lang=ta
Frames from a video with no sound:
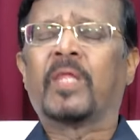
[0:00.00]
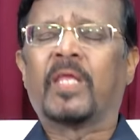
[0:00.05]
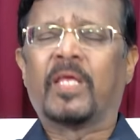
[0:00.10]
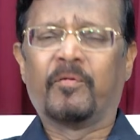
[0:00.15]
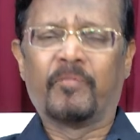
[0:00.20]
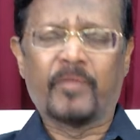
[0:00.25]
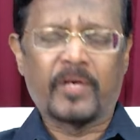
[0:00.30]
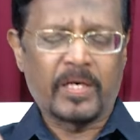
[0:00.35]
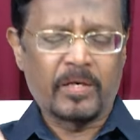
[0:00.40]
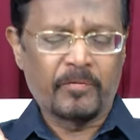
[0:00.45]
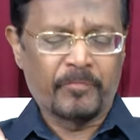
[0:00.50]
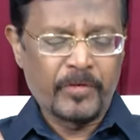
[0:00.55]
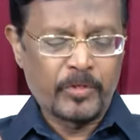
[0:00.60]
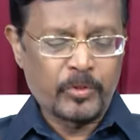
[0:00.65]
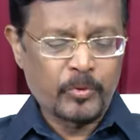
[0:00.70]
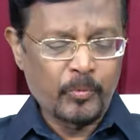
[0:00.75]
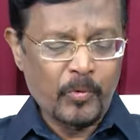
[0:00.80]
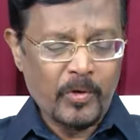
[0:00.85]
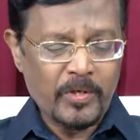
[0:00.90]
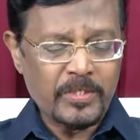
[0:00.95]
இவர்கள்
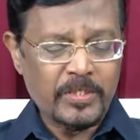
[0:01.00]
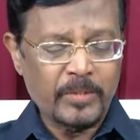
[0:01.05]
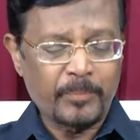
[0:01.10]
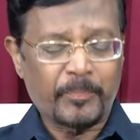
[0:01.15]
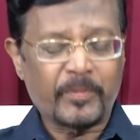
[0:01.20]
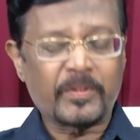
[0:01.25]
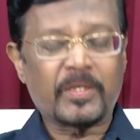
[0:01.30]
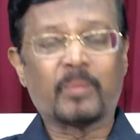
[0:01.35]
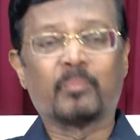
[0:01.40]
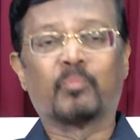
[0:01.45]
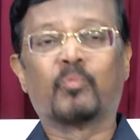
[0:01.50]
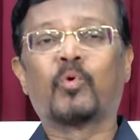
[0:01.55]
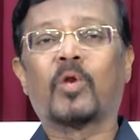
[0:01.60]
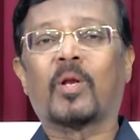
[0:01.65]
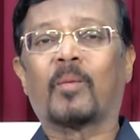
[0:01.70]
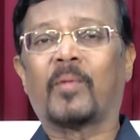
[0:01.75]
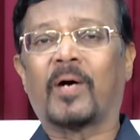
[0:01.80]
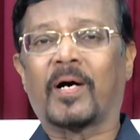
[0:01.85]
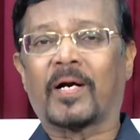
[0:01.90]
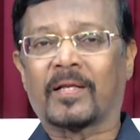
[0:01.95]
விசுவாசிப்பதன்
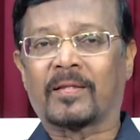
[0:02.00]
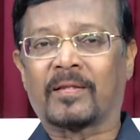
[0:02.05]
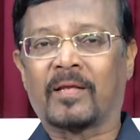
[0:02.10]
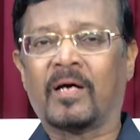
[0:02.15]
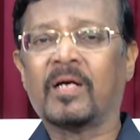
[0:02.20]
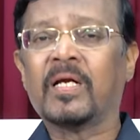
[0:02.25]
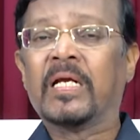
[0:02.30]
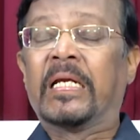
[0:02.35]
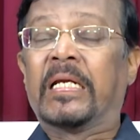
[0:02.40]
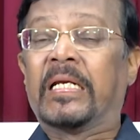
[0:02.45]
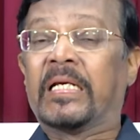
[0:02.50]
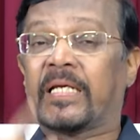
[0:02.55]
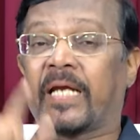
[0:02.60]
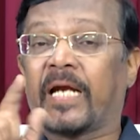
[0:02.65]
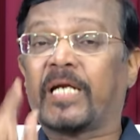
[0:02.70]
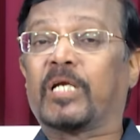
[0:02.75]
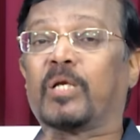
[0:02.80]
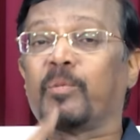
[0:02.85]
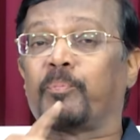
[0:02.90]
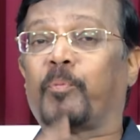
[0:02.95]
மூலமாகத்தான்
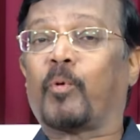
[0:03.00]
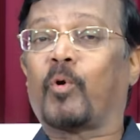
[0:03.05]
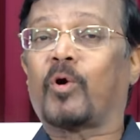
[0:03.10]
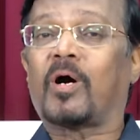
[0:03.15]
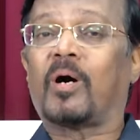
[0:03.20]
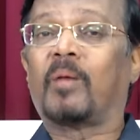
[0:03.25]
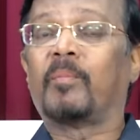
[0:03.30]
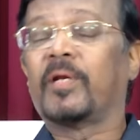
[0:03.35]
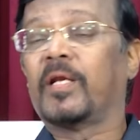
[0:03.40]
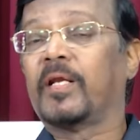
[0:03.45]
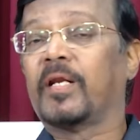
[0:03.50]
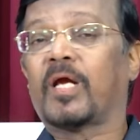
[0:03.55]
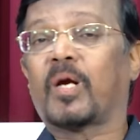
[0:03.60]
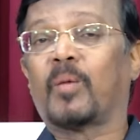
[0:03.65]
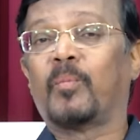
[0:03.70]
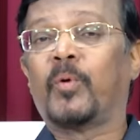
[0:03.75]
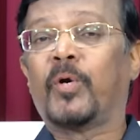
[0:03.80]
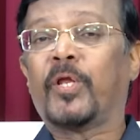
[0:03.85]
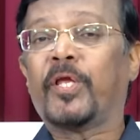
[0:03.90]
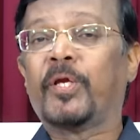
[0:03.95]
கெட்டு போகாமல் இருக்க
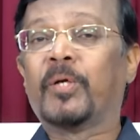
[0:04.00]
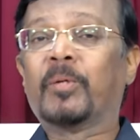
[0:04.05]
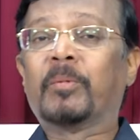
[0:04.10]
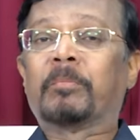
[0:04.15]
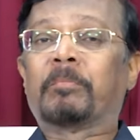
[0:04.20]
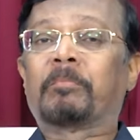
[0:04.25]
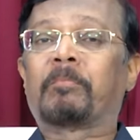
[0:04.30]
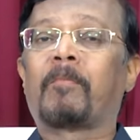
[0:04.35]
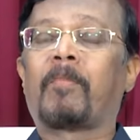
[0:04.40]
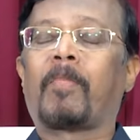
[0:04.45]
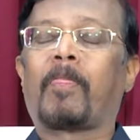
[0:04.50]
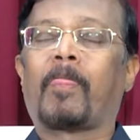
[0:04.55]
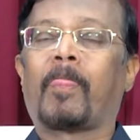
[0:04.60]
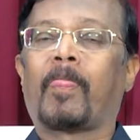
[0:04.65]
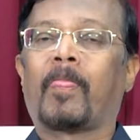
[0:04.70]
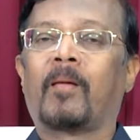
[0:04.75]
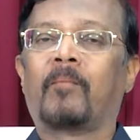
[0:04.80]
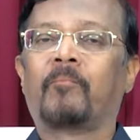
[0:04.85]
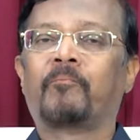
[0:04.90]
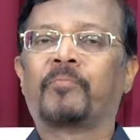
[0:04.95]
முடியும்
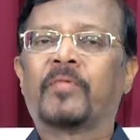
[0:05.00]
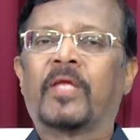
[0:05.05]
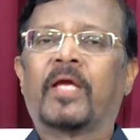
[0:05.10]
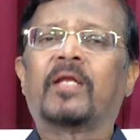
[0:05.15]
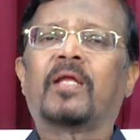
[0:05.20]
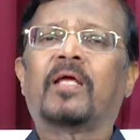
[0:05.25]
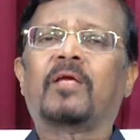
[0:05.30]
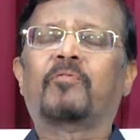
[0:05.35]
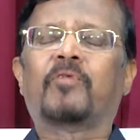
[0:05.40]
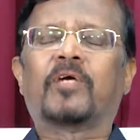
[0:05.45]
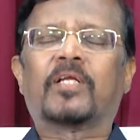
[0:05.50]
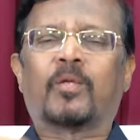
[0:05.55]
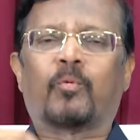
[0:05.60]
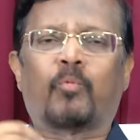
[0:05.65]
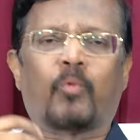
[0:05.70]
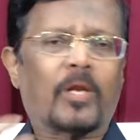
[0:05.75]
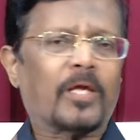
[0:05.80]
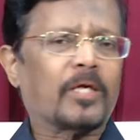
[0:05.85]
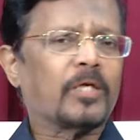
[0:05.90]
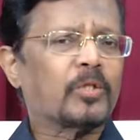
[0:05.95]
ஏன்னா இவங்க இந்த
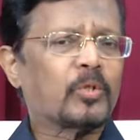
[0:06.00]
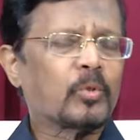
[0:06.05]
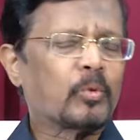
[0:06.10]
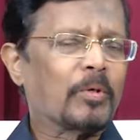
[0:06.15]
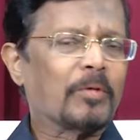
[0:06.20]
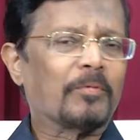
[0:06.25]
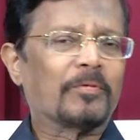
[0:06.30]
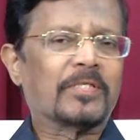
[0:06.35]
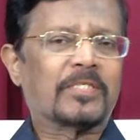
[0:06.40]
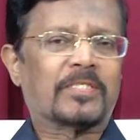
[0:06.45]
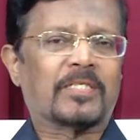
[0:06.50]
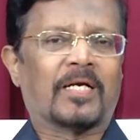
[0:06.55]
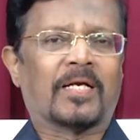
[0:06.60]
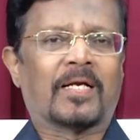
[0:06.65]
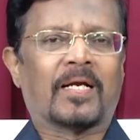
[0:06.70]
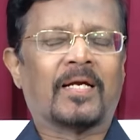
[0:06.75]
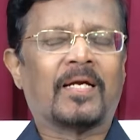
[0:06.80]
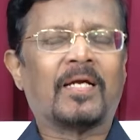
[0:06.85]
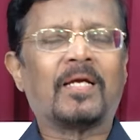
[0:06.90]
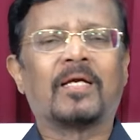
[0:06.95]
உலகத்துக்குள்ளே
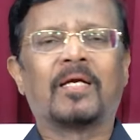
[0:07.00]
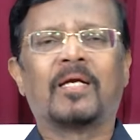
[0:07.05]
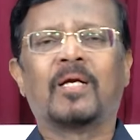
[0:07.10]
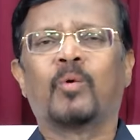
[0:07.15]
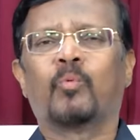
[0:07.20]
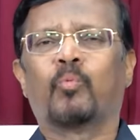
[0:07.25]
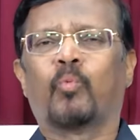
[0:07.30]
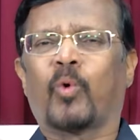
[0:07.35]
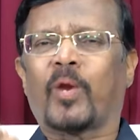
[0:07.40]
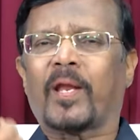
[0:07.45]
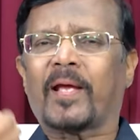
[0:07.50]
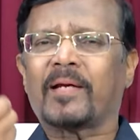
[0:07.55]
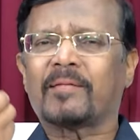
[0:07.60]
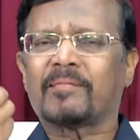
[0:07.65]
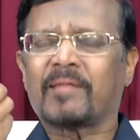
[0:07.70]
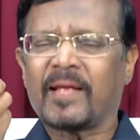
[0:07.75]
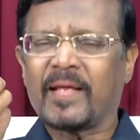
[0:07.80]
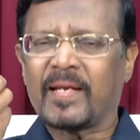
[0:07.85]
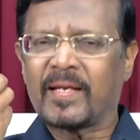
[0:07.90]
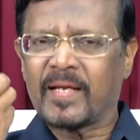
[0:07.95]
வந்துட்டாங்க
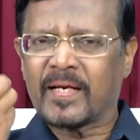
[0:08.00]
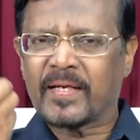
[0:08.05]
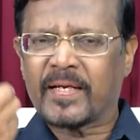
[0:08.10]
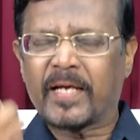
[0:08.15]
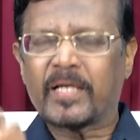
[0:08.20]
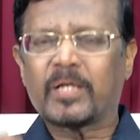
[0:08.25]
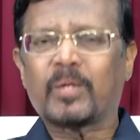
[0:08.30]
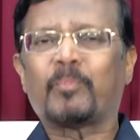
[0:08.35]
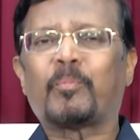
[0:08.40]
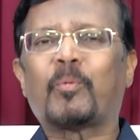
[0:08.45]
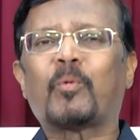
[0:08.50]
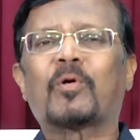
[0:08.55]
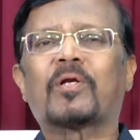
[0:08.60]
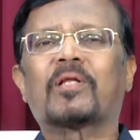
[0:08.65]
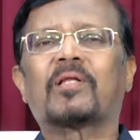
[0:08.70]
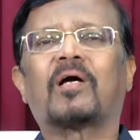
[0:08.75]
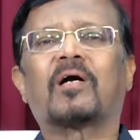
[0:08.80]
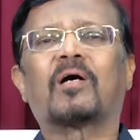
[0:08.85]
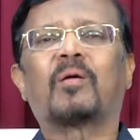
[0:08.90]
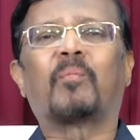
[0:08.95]
உலகத்தில் எல்லாம் கெட்டு
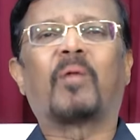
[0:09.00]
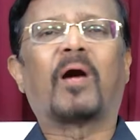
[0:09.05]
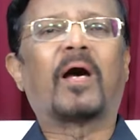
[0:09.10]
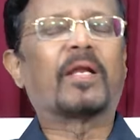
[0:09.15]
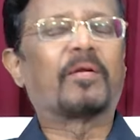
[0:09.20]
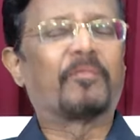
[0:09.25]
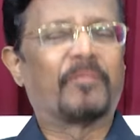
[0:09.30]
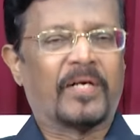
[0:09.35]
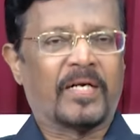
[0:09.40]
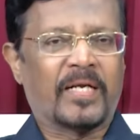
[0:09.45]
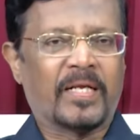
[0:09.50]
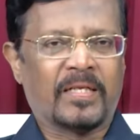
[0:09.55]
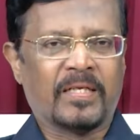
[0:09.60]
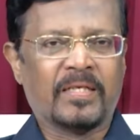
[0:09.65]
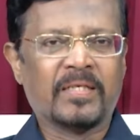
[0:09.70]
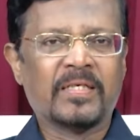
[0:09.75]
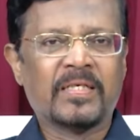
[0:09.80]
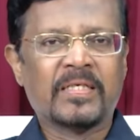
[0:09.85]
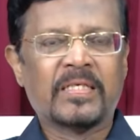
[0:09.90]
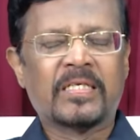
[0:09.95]
போகிறதாக மாறிவிட்டது
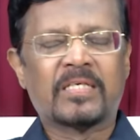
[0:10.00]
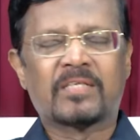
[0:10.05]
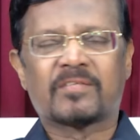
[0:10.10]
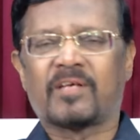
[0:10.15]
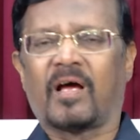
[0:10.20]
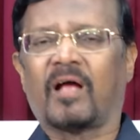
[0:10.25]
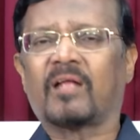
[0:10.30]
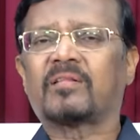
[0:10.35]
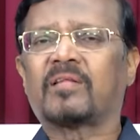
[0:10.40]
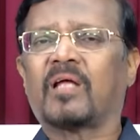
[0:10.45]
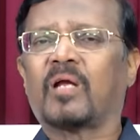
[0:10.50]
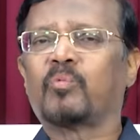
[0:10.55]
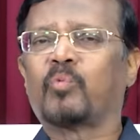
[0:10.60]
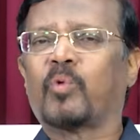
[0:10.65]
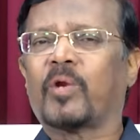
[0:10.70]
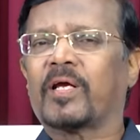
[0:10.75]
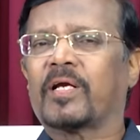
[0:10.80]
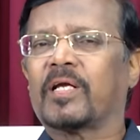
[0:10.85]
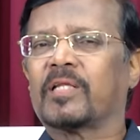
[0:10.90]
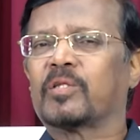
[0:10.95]
சாத்தான்
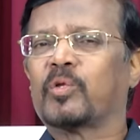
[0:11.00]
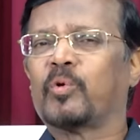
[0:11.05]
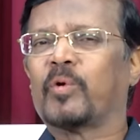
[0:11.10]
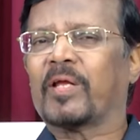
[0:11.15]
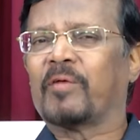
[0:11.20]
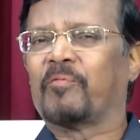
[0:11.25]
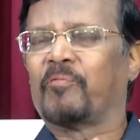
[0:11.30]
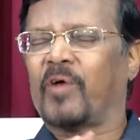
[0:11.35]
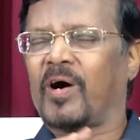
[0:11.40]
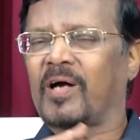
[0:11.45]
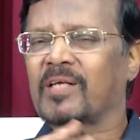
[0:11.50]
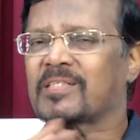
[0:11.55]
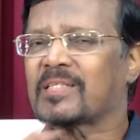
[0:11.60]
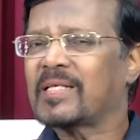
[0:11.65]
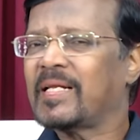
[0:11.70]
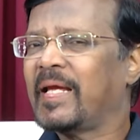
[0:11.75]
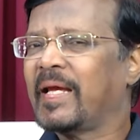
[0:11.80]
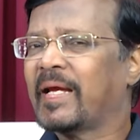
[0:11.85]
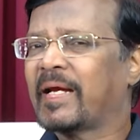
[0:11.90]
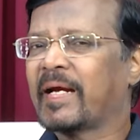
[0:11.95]
உலகத்தினுடைய
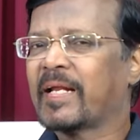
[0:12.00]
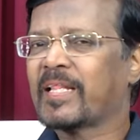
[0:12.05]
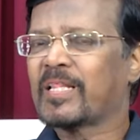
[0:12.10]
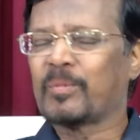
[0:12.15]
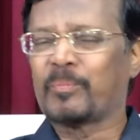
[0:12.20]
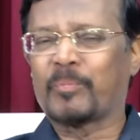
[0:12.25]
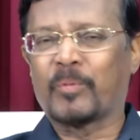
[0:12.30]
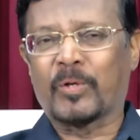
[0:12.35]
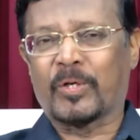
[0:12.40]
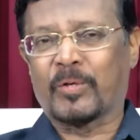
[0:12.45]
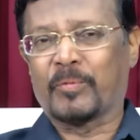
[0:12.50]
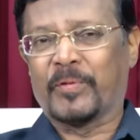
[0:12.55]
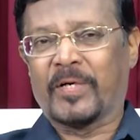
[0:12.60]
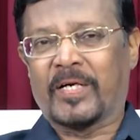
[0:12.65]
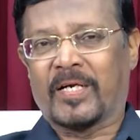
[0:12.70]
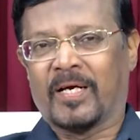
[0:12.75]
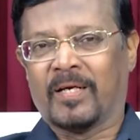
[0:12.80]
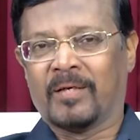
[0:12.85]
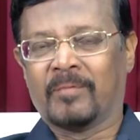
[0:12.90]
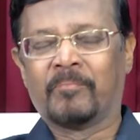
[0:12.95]
வாசனையை கெடுத்து போட்டு
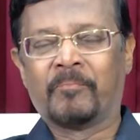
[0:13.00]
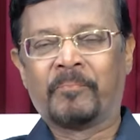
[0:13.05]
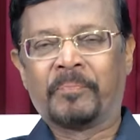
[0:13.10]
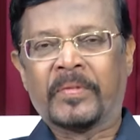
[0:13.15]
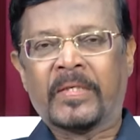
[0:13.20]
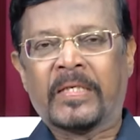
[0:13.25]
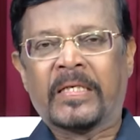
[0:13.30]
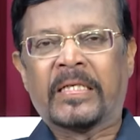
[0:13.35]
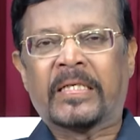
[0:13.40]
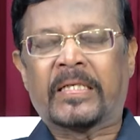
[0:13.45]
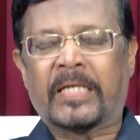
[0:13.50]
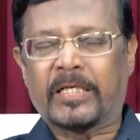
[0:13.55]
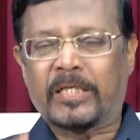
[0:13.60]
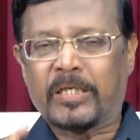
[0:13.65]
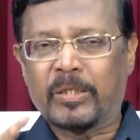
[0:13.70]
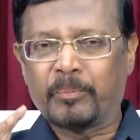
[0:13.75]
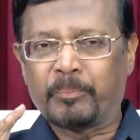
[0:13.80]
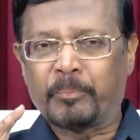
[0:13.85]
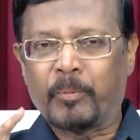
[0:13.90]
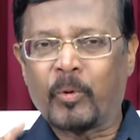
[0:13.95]
விட்டான்
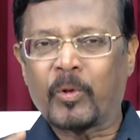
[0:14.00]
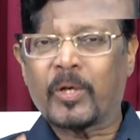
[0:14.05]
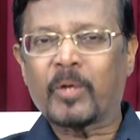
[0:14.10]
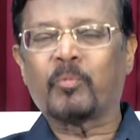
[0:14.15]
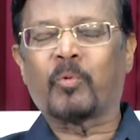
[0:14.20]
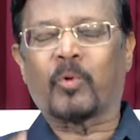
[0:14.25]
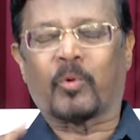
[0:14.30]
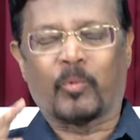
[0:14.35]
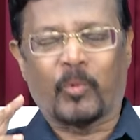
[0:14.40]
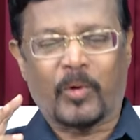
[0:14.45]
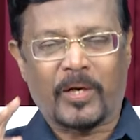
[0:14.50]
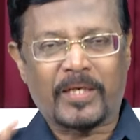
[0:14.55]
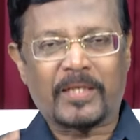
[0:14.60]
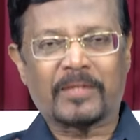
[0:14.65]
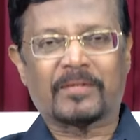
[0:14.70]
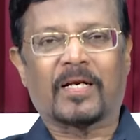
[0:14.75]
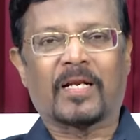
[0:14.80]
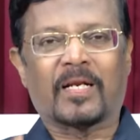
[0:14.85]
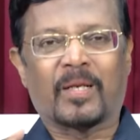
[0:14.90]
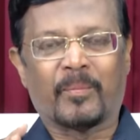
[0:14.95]
கெட்டுப்போன ஒரு
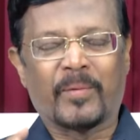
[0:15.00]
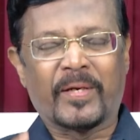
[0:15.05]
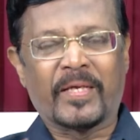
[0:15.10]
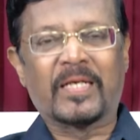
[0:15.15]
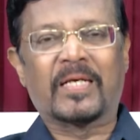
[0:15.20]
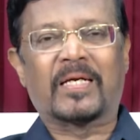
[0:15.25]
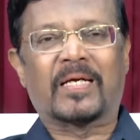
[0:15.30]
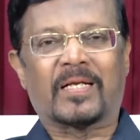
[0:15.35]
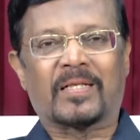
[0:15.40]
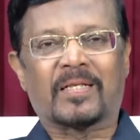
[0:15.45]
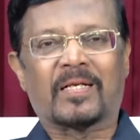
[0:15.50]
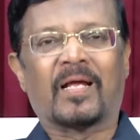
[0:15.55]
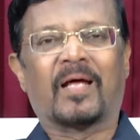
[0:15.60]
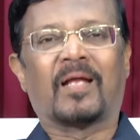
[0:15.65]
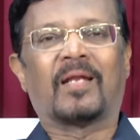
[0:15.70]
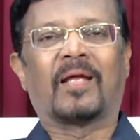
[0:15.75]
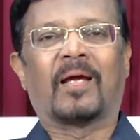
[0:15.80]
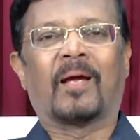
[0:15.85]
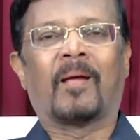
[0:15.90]
உலகத்தில் நம்ம இருக்கிறதுனால